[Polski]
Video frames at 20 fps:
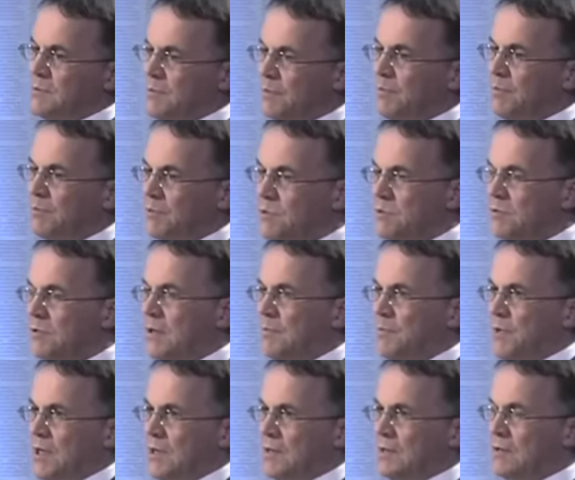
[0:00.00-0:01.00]
żeby po prostu
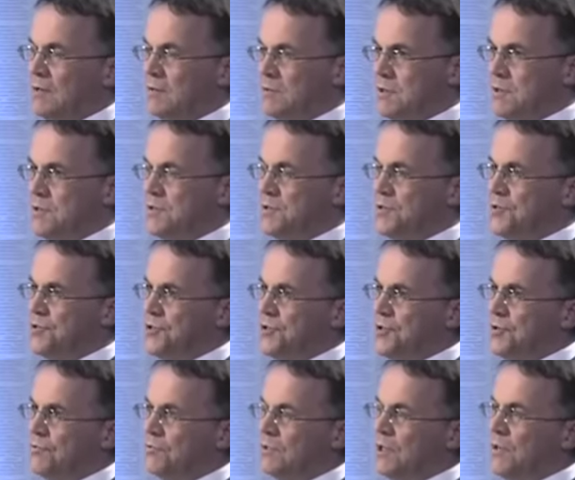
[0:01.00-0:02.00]
ten plan rosyjski się
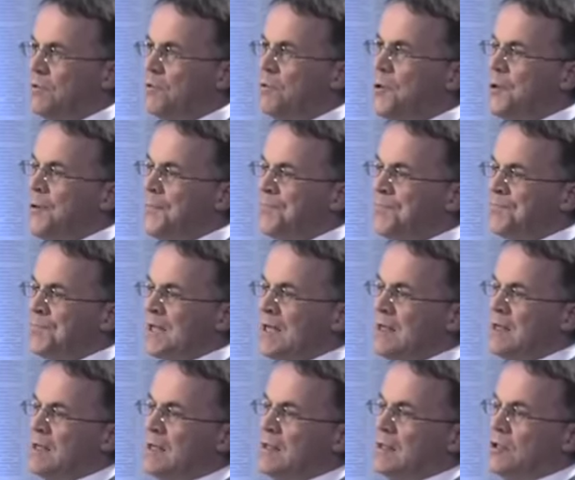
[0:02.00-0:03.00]
nie udał,
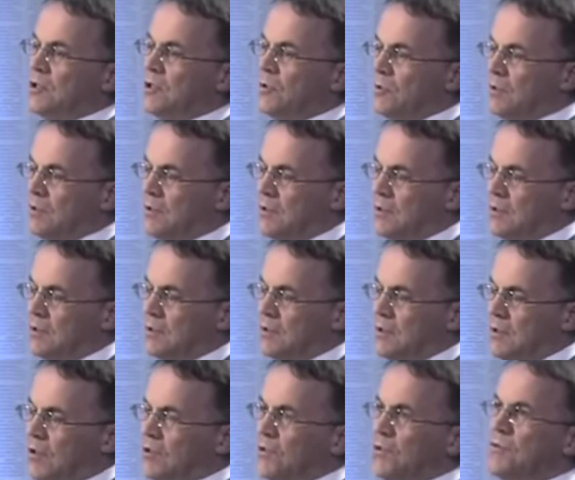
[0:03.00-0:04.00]
to,
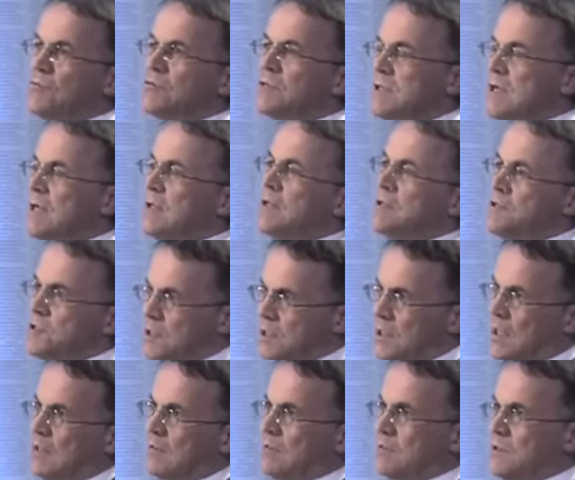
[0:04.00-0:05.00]
to oni uznali, że
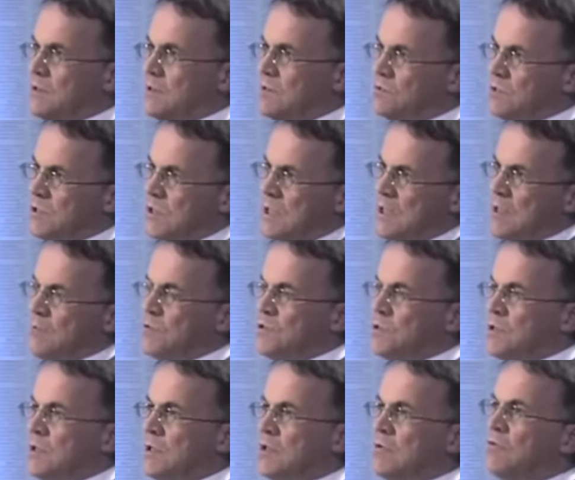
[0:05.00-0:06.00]
nie, że uznajemy,
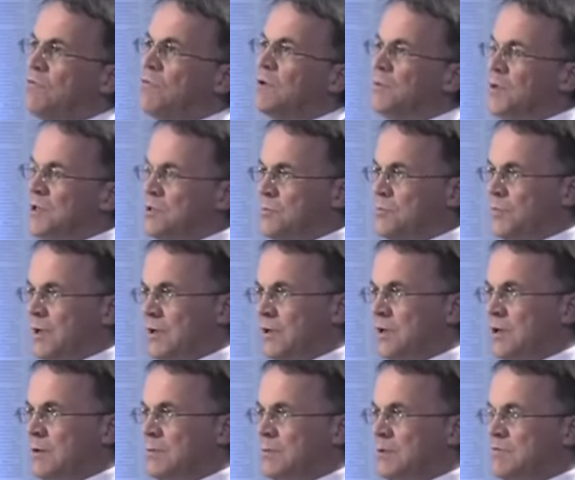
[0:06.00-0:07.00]
że głównym naszym
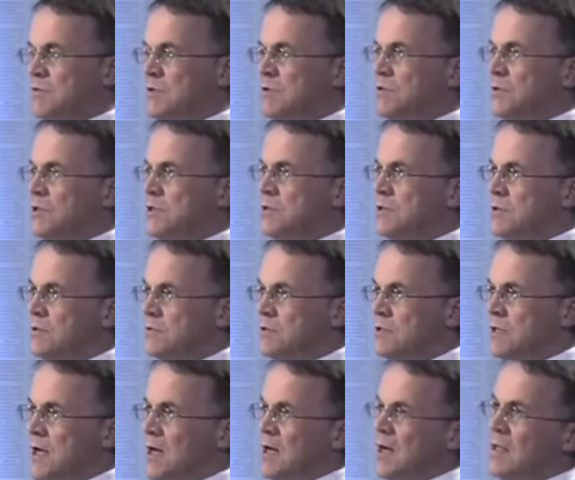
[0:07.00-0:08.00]
partnerem na wschodzie jest
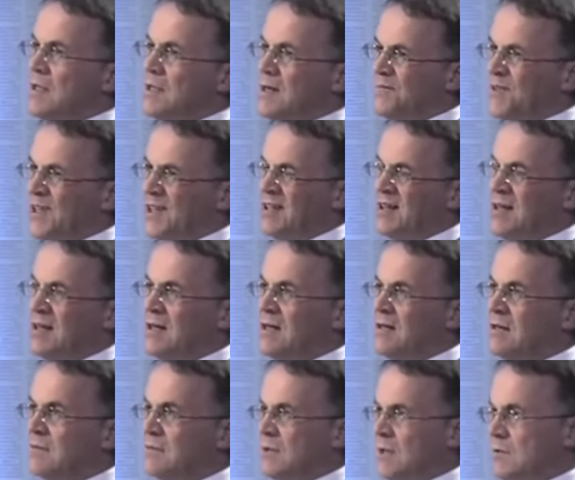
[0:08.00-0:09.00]
Rosja, a tamte
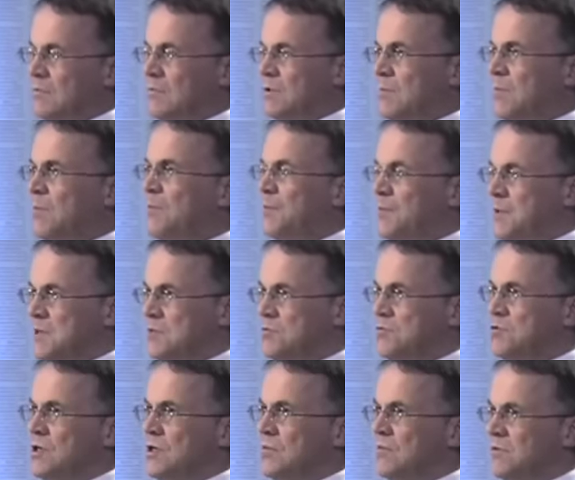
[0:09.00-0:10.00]
kraje traktujemy po
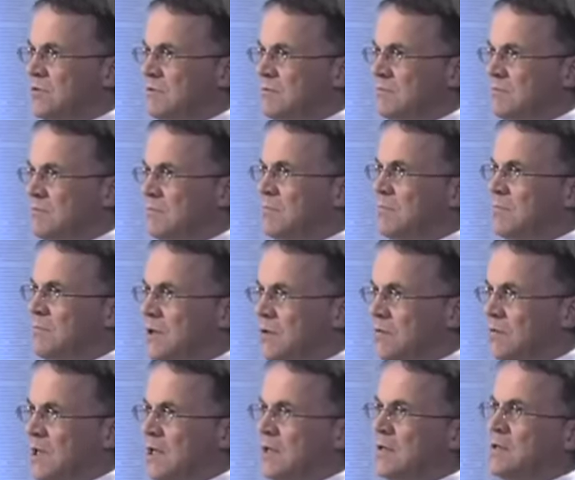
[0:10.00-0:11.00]
macoszemu,
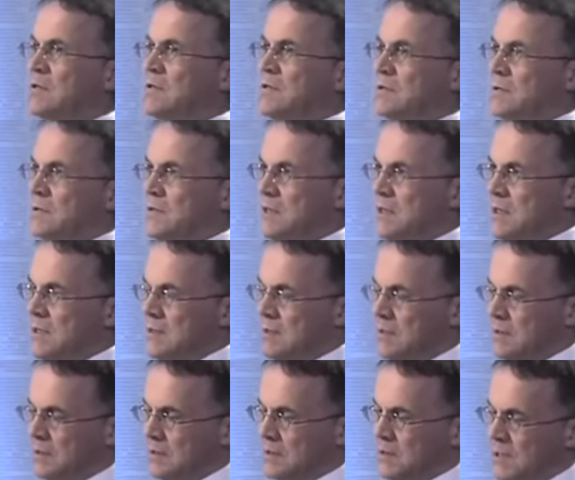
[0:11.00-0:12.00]
kontakty
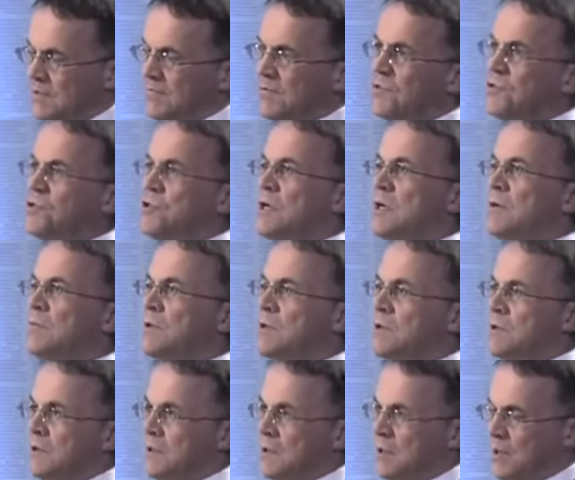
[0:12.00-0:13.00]
e,
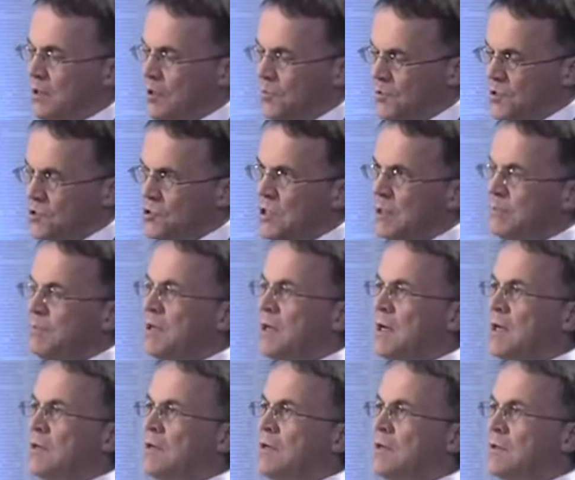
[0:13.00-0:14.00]
zawężamy, obniżamy
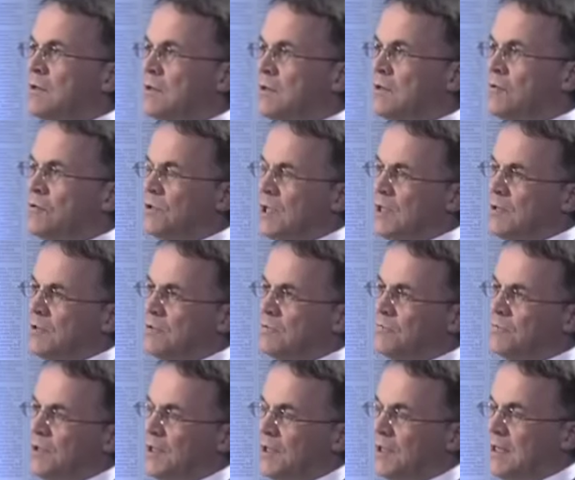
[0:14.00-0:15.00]
rangę tych
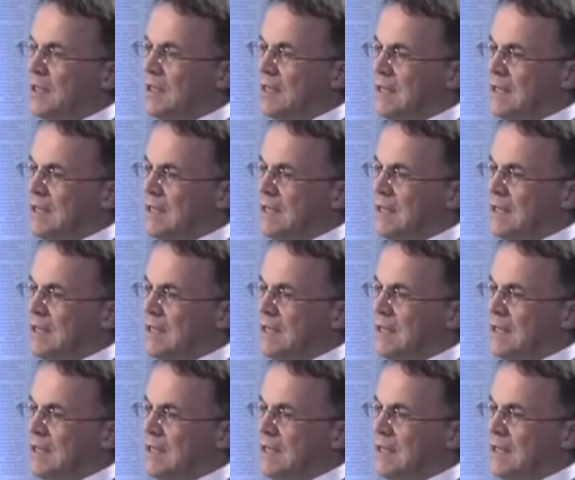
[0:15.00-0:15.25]
kontaktów i,